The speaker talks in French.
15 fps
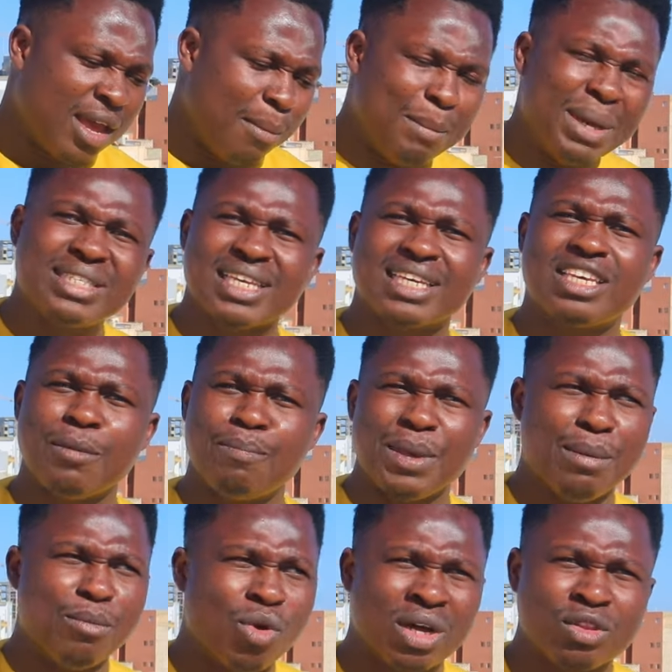mes équipes
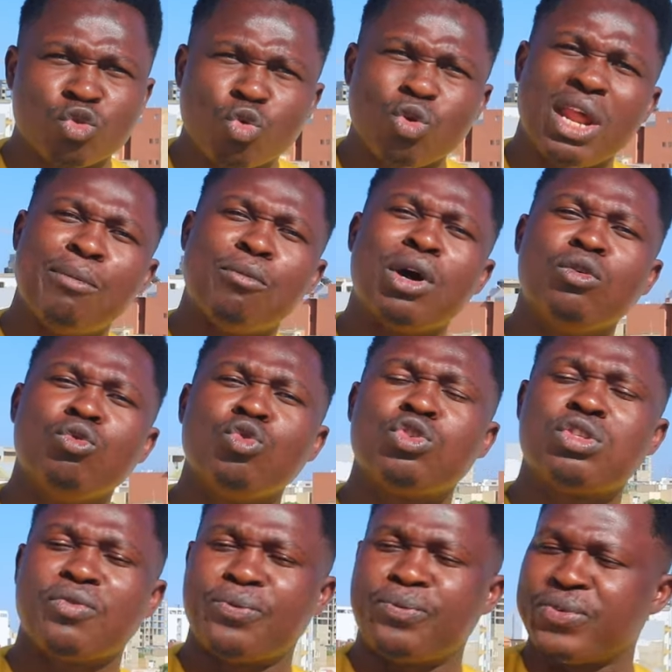et moi, tous les mois, nous
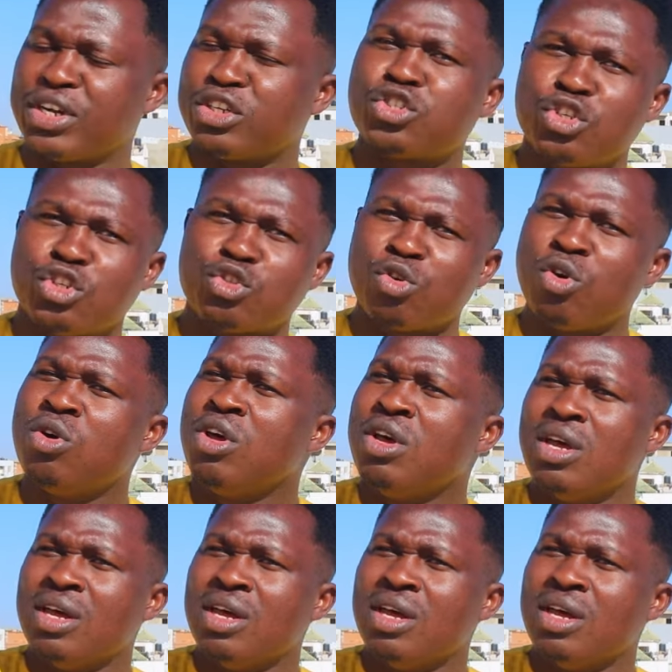franchissons